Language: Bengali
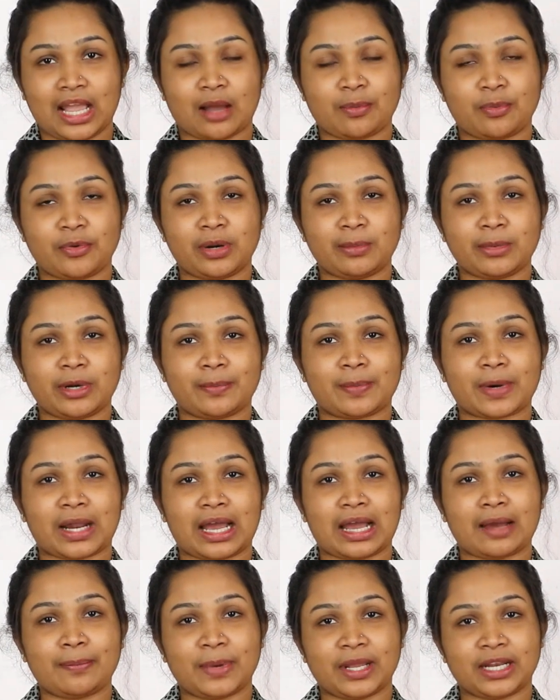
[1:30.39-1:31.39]
আপুর আমরা
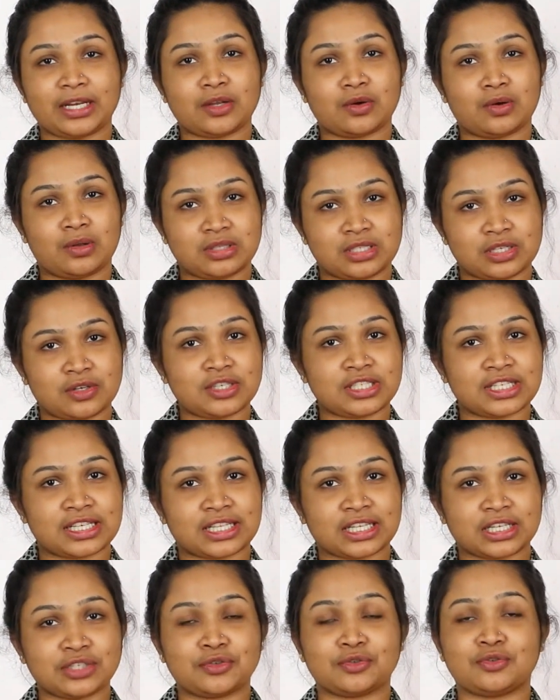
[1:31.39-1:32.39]
ব্রা পেন্টি হোলসেলও
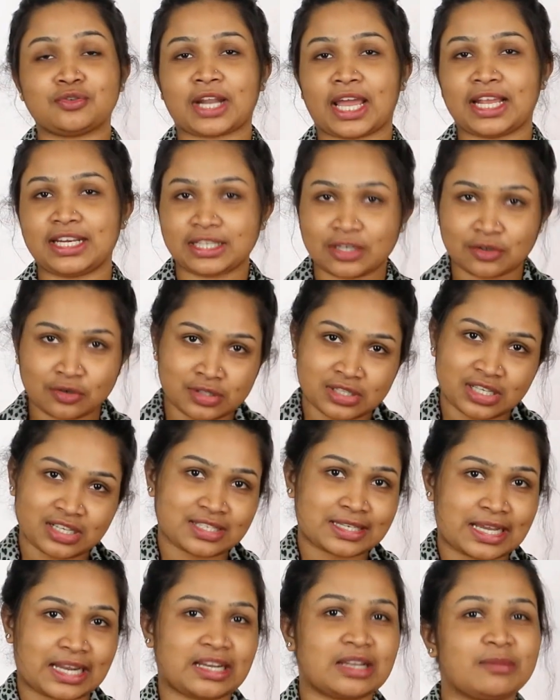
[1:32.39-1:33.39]
ছেড়ে থেকে শুধু নাইটিটা
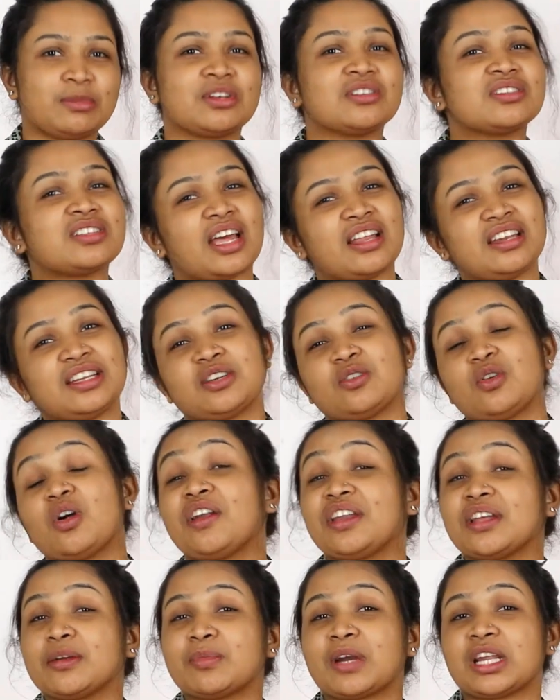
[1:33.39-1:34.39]
হোলসেলও ছাড়ি না বিকজ নাইটিটাও
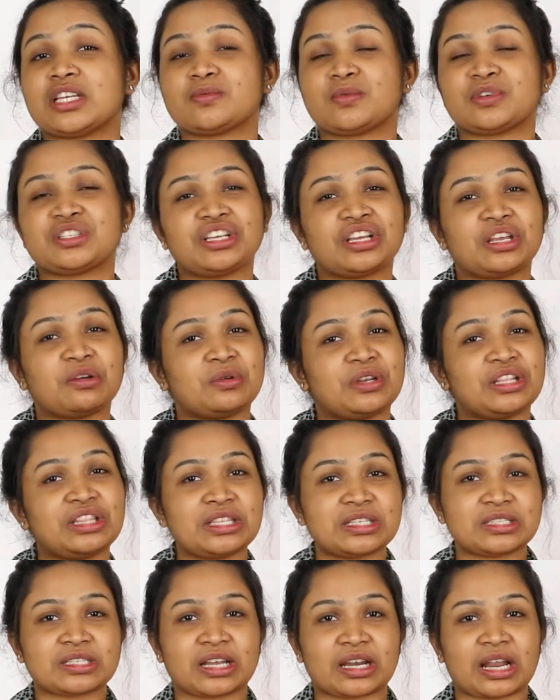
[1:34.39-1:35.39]
অনেক প্রাইস পড়ে যায় কেউ
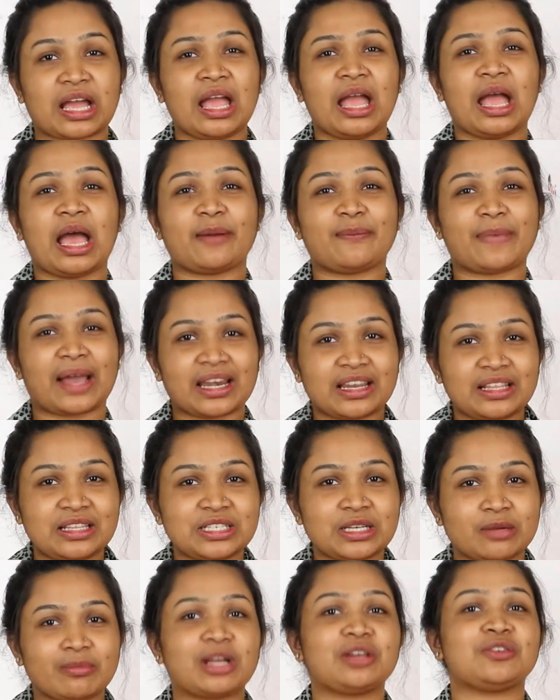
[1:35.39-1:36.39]
নিতে চায় না আর
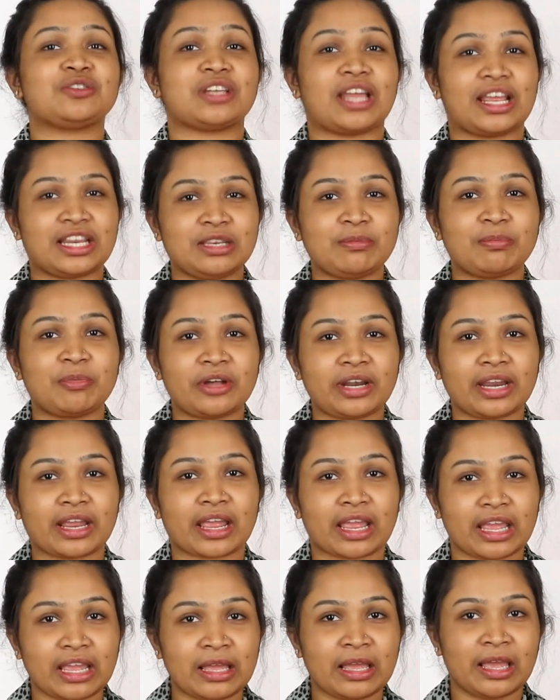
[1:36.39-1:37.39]
বাংলাদেশের মানুষ নাইটি পরে
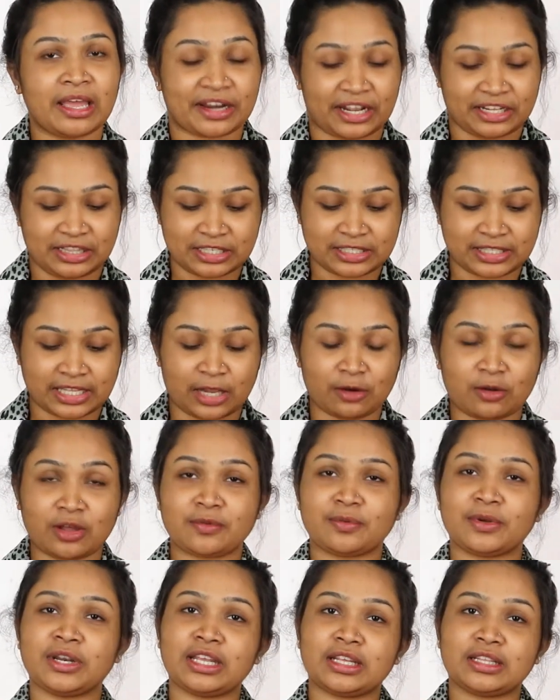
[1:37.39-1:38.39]
হ্যাঁ রাইতে
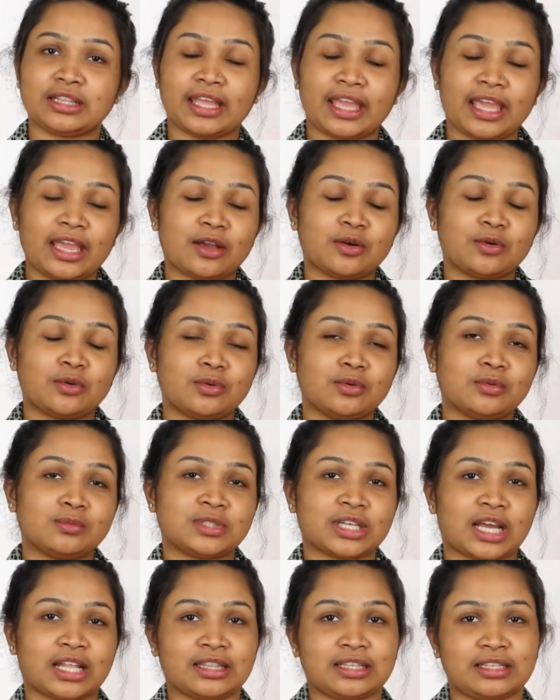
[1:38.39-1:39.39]
স্যালোয়ার ফেরে দে গুম
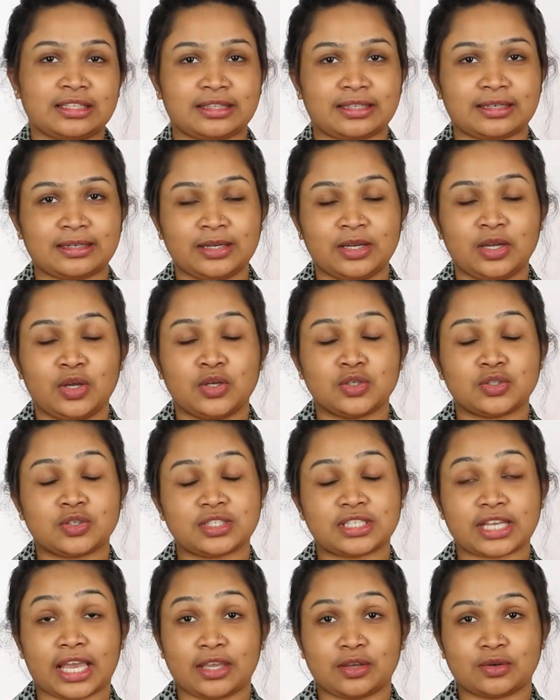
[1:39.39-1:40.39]
শান্তিতে সো
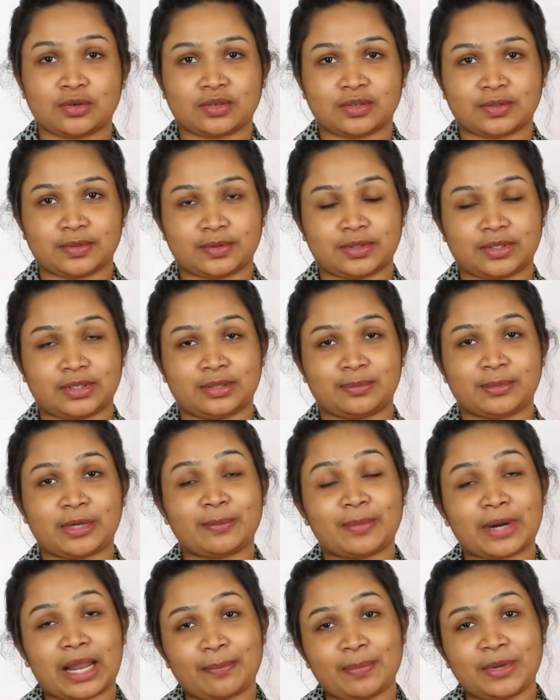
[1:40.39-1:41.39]
যাই হোক আমরা
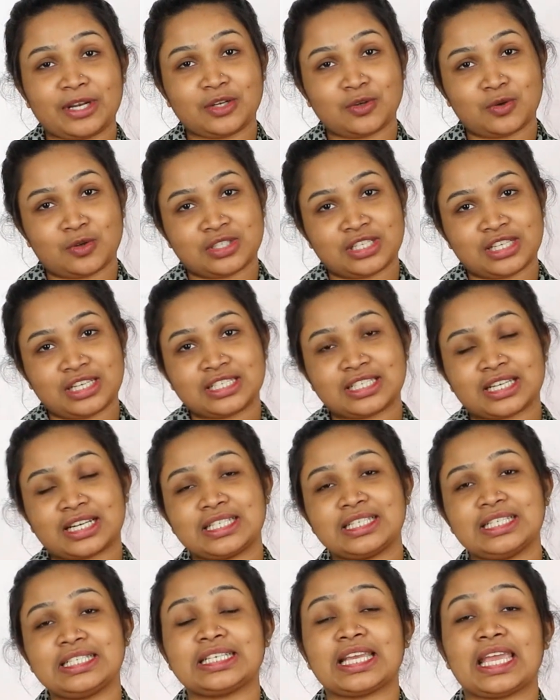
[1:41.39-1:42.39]
ব্রা প্যান্টি হোলসেলে
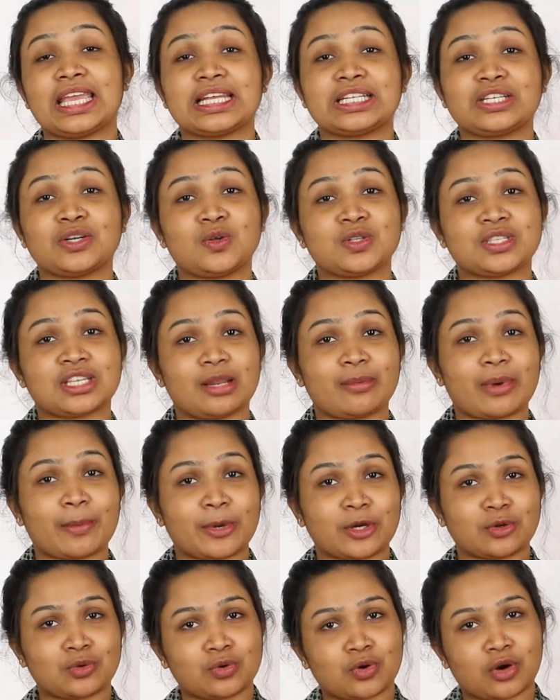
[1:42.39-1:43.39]
ছাড়ছি সেই ক্ষেত্রে হোলসেলের
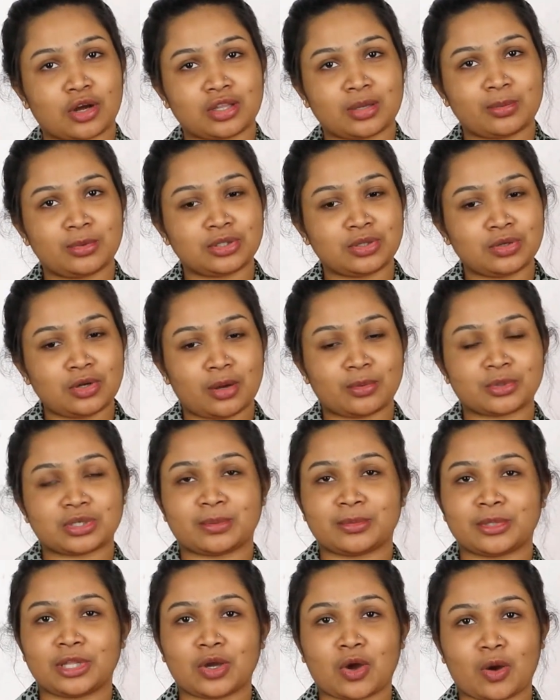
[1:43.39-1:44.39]
ব্যাপারে কোনো কথা বলতে হলে
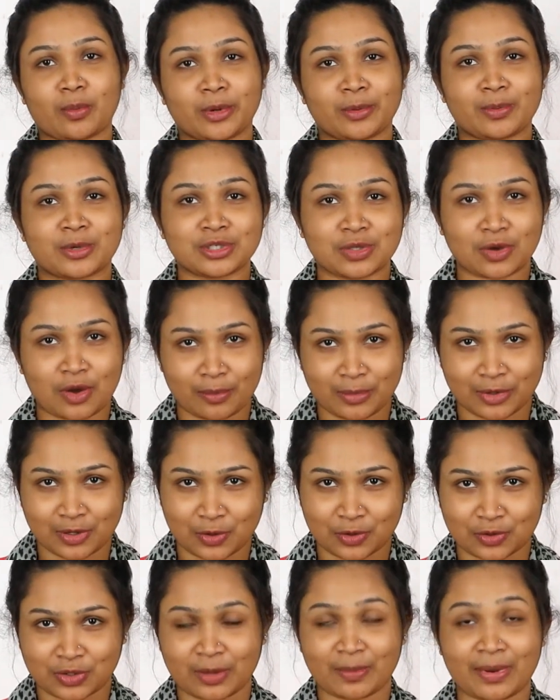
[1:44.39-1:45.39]
অবশ্যই আমাদের কমেন্ট বক্সে কমেন্ট
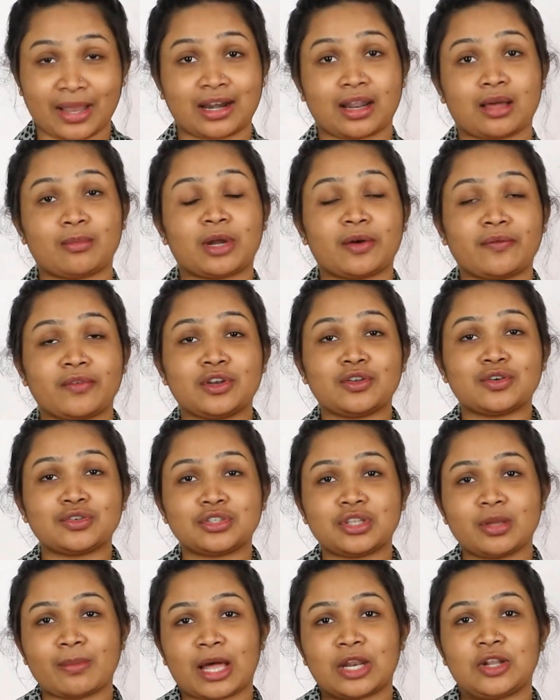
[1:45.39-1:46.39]
করতে হবে অ্যান্ড আমার ভিডিও
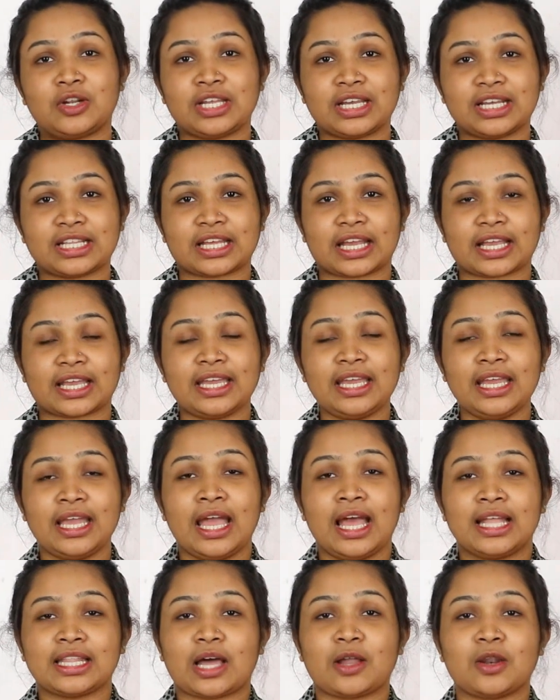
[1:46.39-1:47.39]
যদি ভালো লেগে থাকে
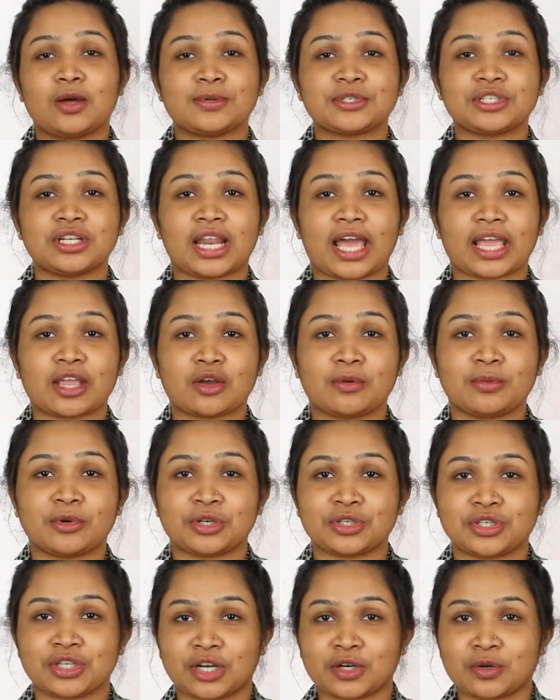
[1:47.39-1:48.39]
তাহলে অবশ্যই লাইক
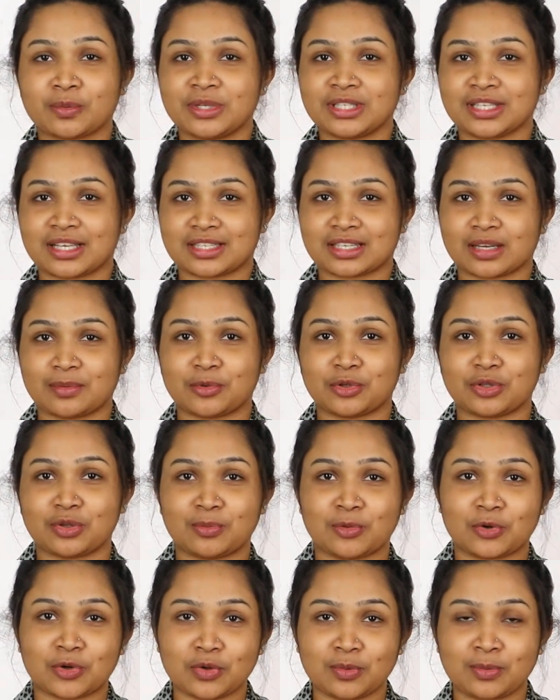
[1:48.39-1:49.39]
কমেন্ট ও শেয়ার করবেন সাবস্ক্রাইব করতে
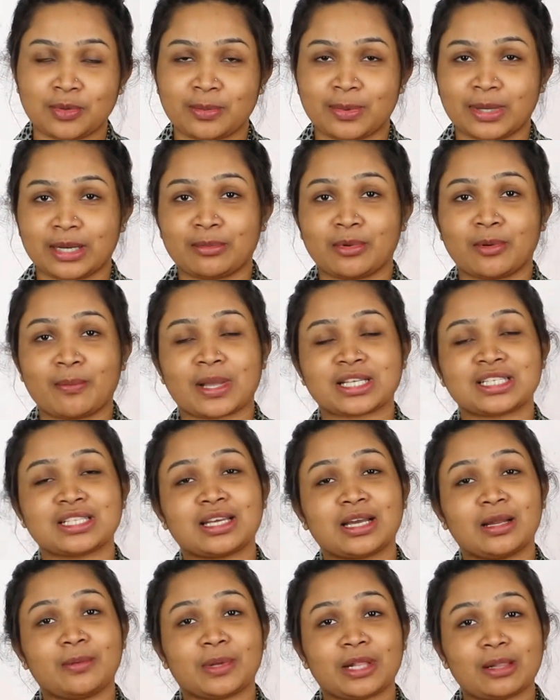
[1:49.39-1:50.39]
মোটেও ভুলবেন এবং পাশে
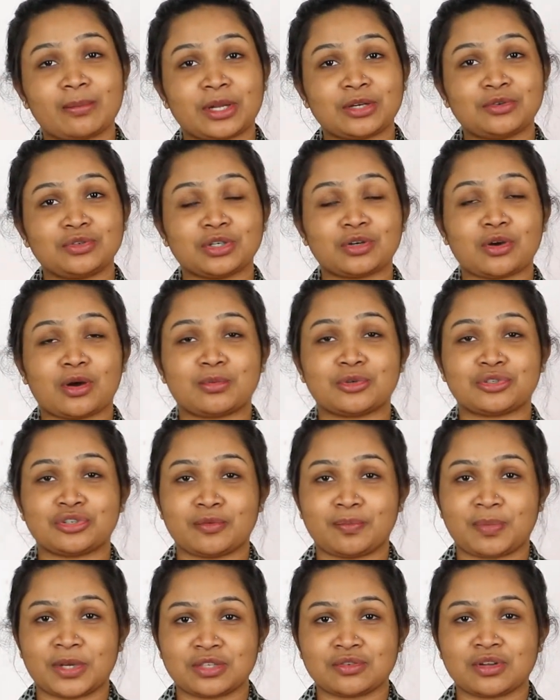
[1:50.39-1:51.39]
থাকার বেল বাটনটিকে
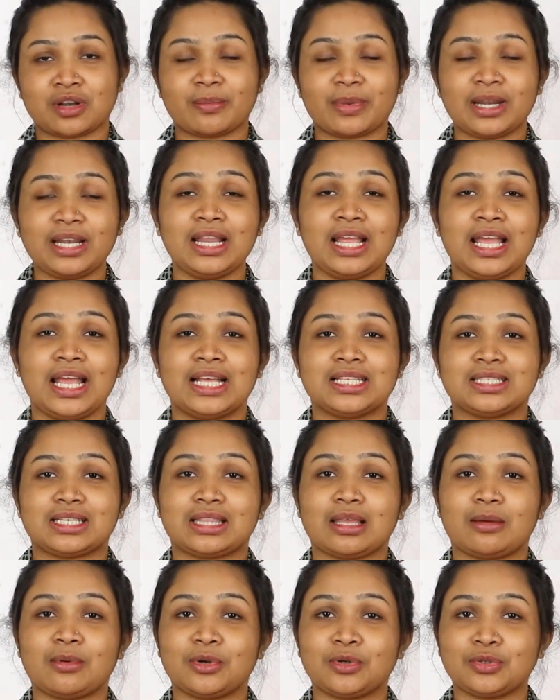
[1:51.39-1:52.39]
অবশ্যই প্রেস করবেন
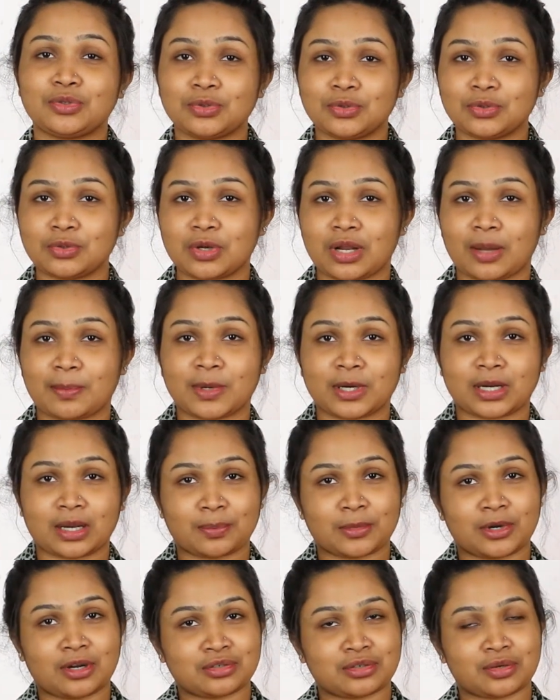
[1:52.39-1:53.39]
যাতে আমার নতুন নতুন আপডেট
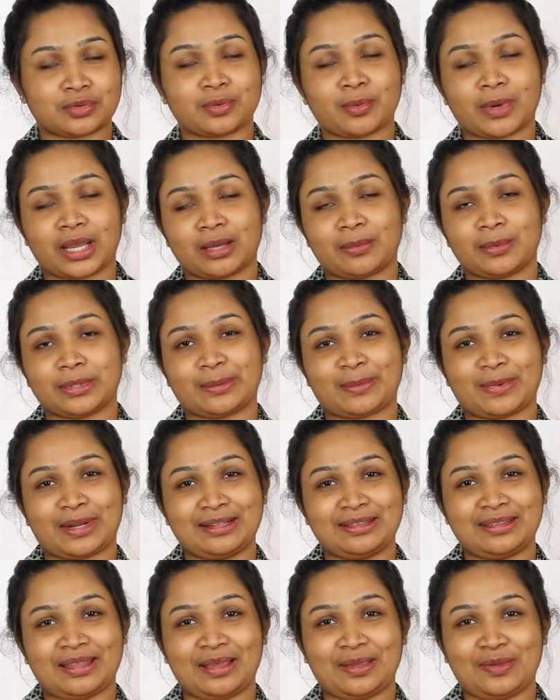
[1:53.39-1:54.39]
আপনারা সবসময় আগে পেতে
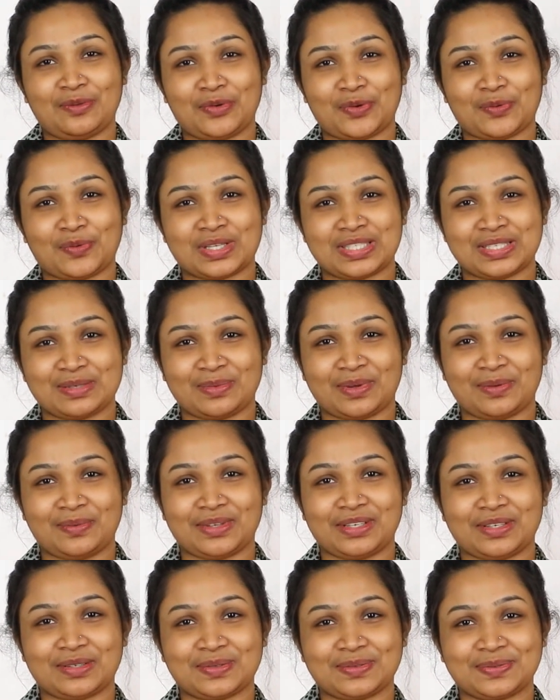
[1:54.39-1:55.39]
পারেন থ্যাংক ইউ ফর ওয়াচিং মাই
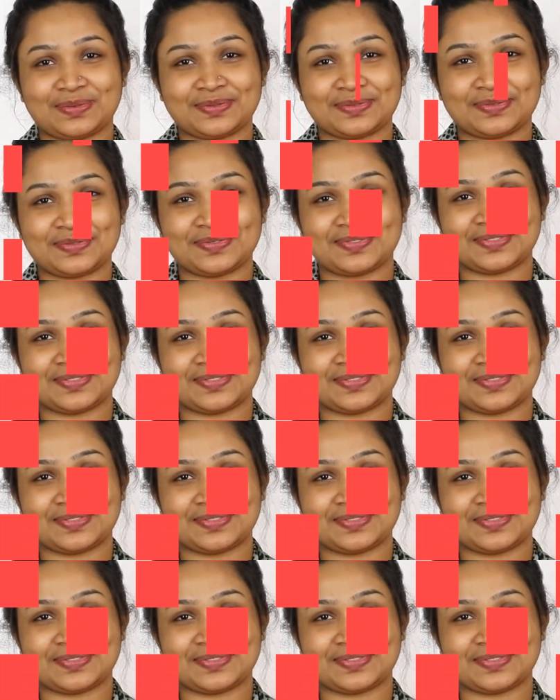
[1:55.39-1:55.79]
ভিডিও